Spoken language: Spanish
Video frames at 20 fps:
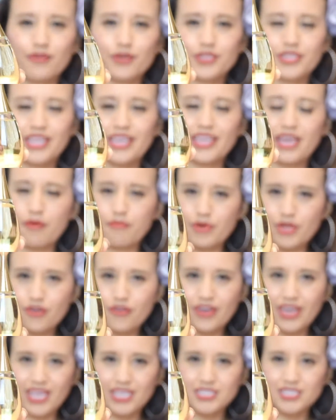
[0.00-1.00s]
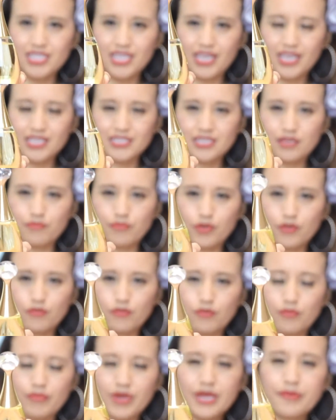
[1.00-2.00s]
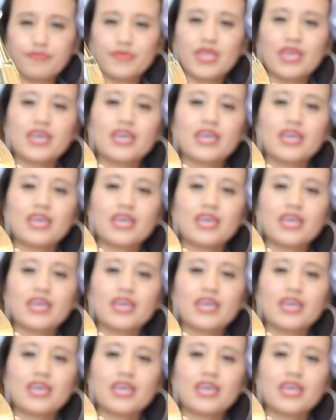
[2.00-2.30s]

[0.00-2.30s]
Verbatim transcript: botella, pero este es el perfume.